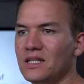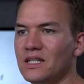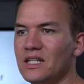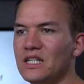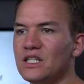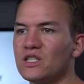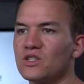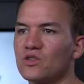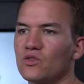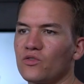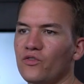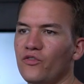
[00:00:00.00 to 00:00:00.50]

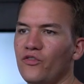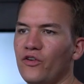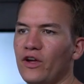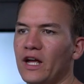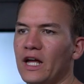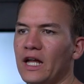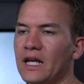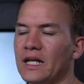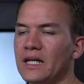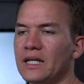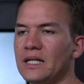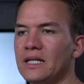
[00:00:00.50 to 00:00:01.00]

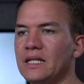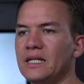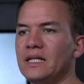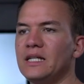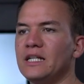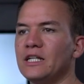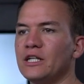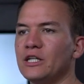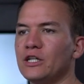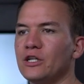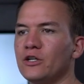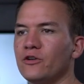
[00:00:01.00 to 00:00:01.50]
Insofern
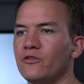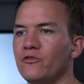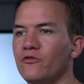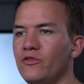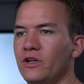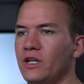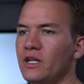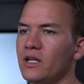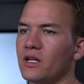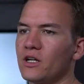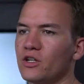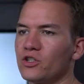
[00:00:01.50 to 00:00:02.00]
ihr
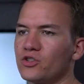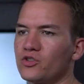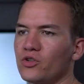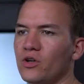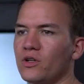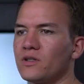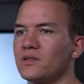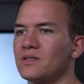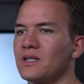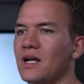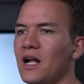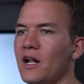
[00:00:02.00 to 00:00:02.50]
weniger
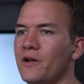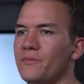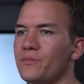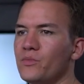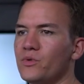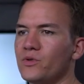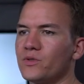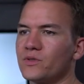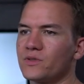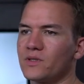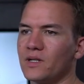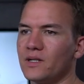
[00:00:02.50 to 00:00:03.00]
Steuern zahlen
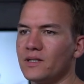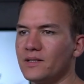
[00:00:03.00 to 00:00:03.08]
müsst,